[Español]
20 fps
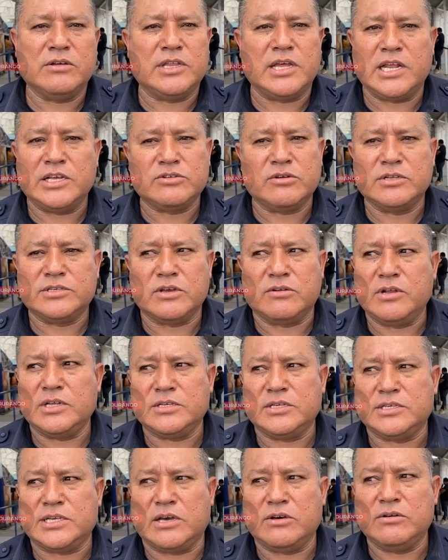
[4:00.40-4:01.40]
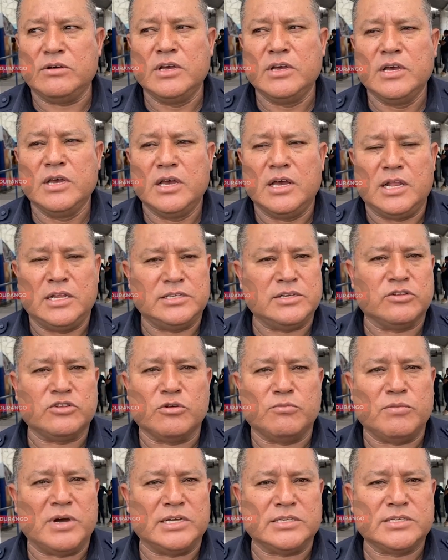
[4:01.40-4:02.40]
en Derecho del señor licenciado, licenciado
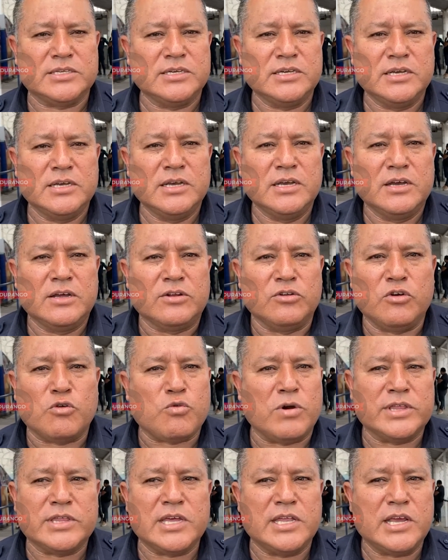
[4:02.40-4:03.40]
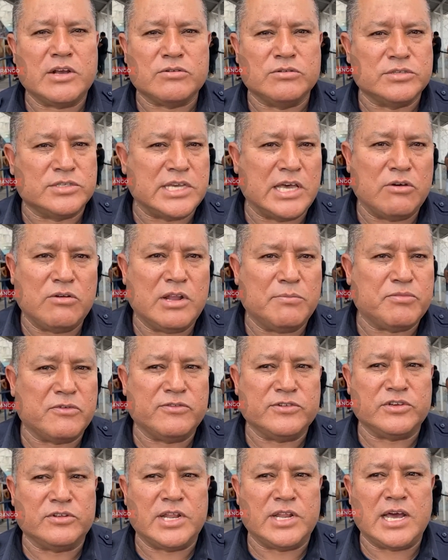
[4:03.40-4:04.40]
Tomás. No cuenta ni con cédula
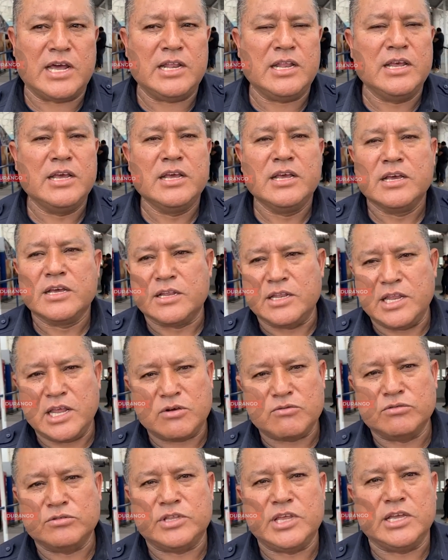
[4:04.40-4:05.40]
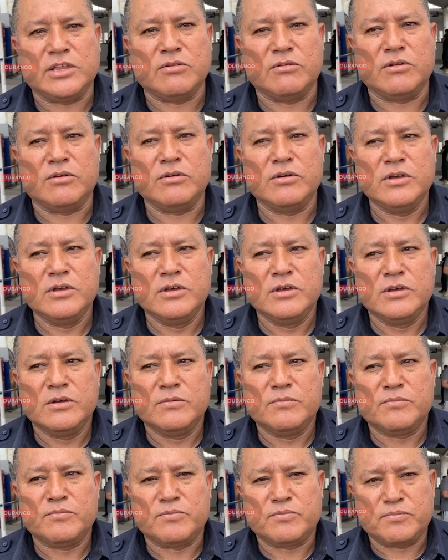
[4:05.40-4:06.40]
profesional ni con título.
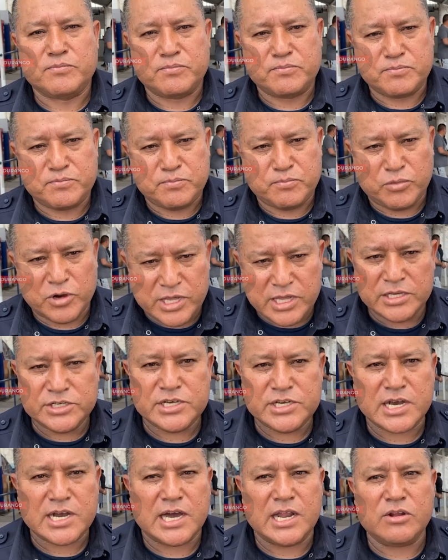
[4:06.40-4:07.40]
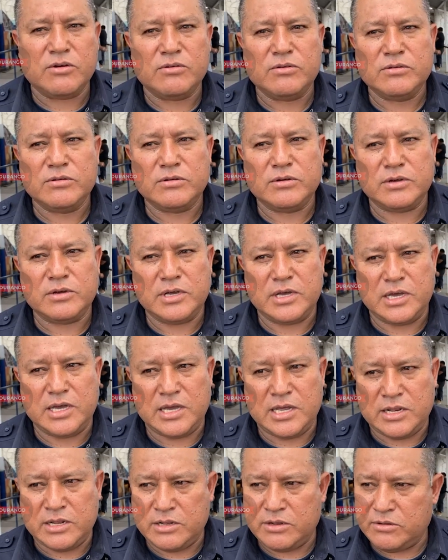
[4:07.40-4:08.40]
Pueden checarlo
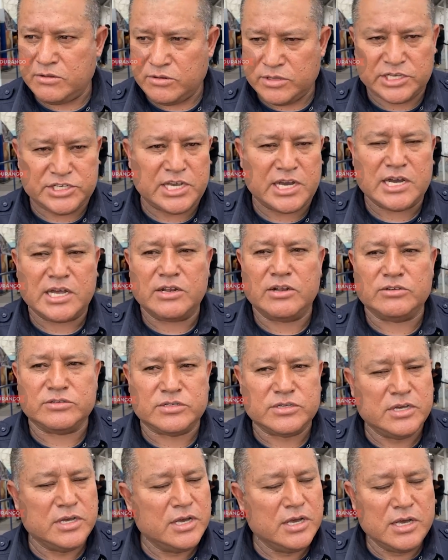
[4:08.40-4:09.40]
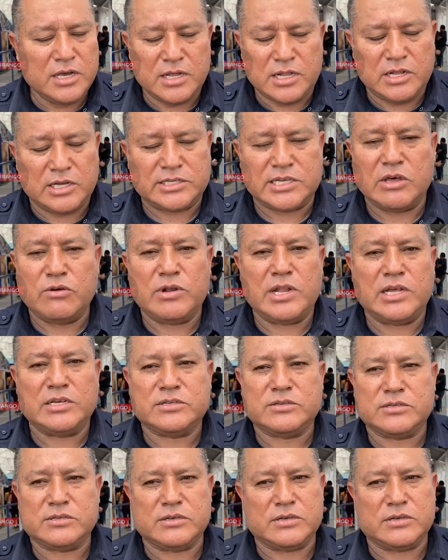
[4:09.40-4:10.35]
en donde checan los, las cédulas eh,